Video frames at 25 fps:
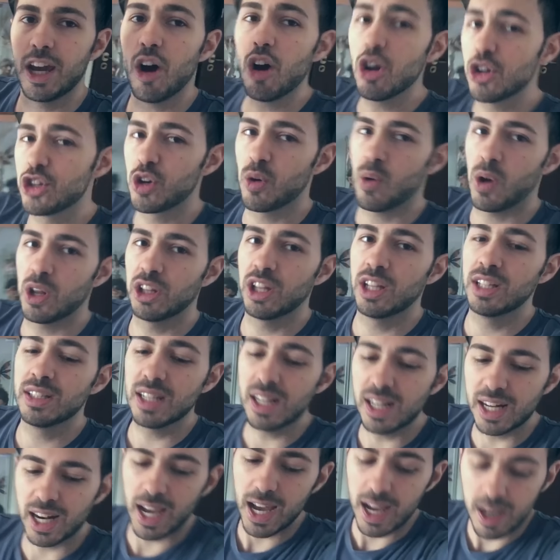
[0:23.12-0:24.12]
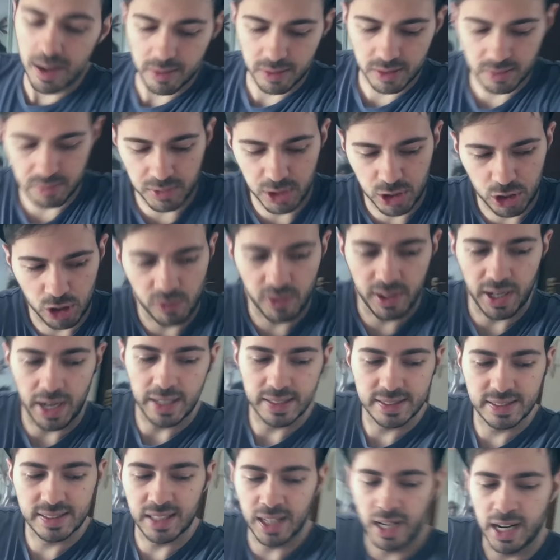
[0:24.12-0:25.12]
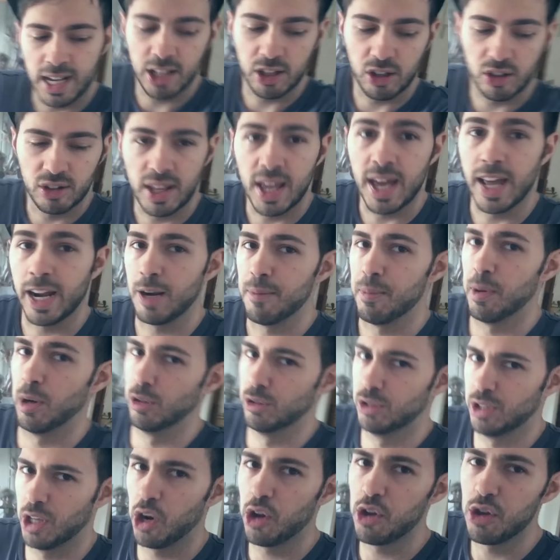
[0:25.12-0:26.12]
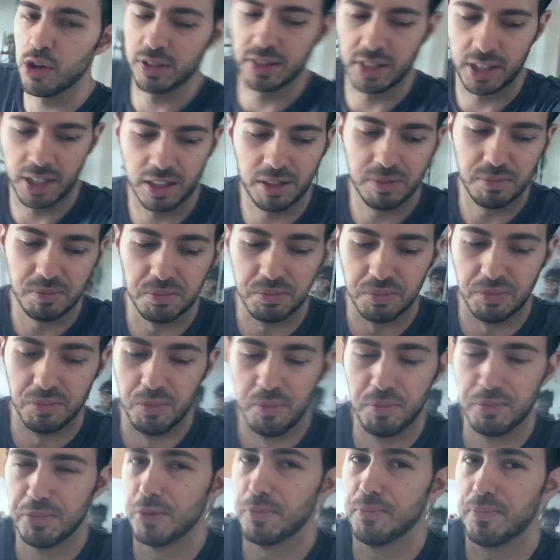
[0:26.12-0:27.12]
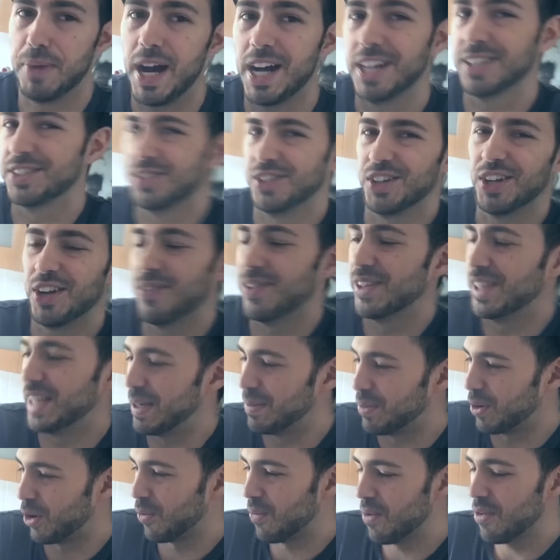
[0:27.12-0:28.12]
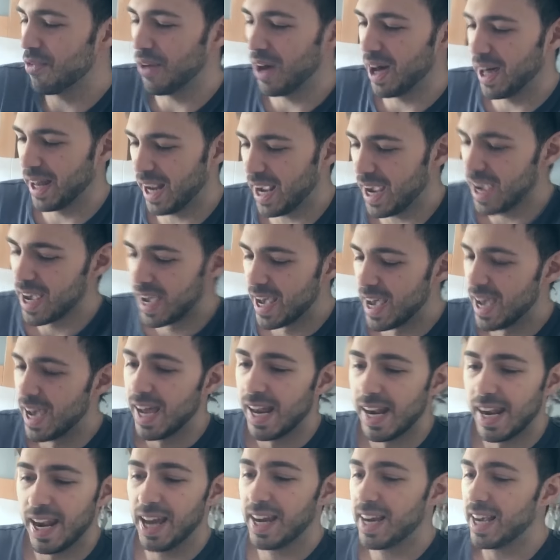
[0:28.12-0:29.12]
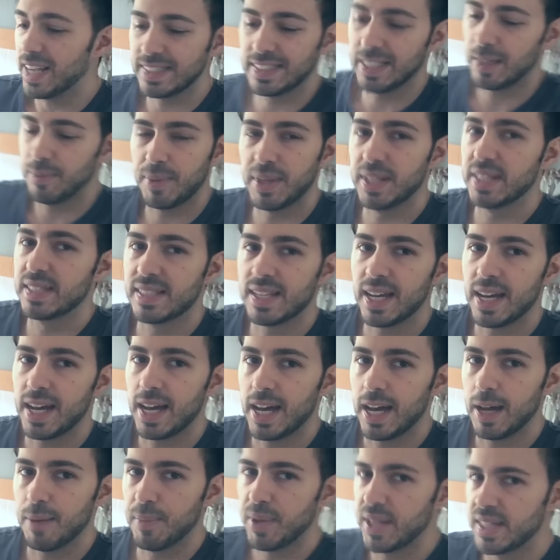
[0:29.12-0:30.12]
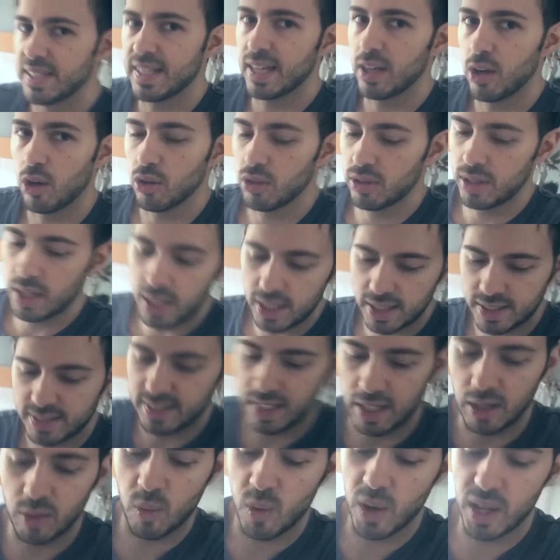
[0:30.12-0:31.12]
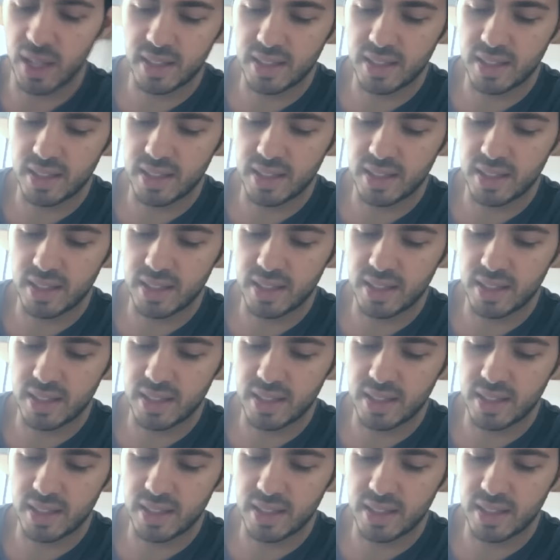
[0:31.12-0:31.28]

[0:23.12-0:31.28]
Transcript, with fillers: E oggi quando entrerà mi troverà sdraiato a terra, ma non sarò io, sarò un pupazzo, ora vedremo come fare la casa mezza, mezza rotta, il sangue a